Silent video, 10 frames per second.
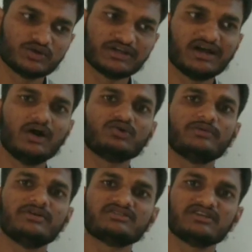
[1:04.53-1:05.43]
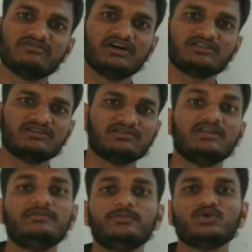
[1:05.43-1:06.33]
छोटे गांव के बच्चे वहां तक
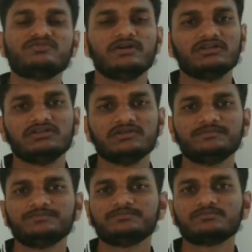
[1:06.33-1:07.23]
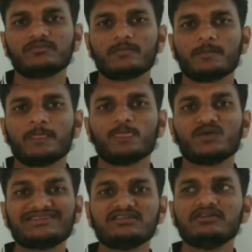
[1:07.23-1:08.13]
नहीं पहुँच पाते थे
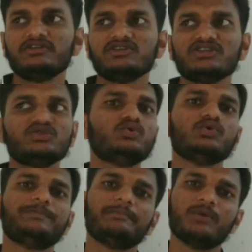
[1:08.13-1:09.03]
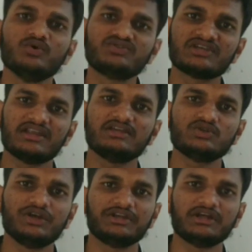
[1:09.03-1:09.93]
तो इसी की वजह से यूट्यूब पे बहुत सारे
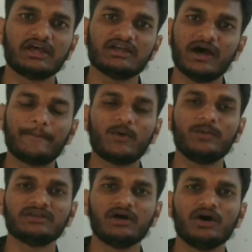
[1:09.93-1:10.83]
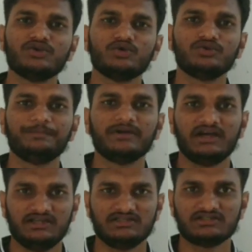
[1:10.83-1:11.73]
एजुकेटर आए आपको भी पता यूट्यूब पे
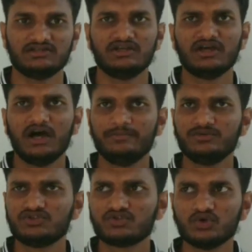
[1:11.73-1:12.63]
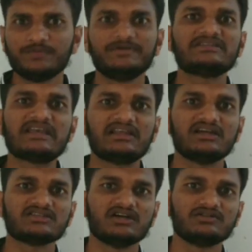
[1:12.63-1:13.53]
आज आप जो भी
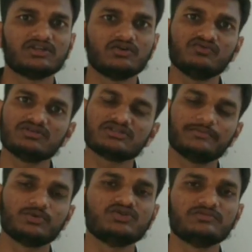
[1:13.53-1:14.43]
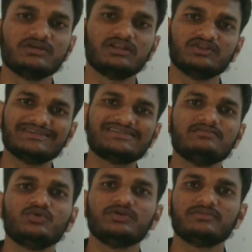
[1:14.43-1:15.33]
सीखना चाहते हो वो सब कुछ मिल रहा
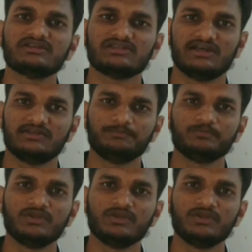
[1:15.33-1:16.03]
इसी मुहिम के साथ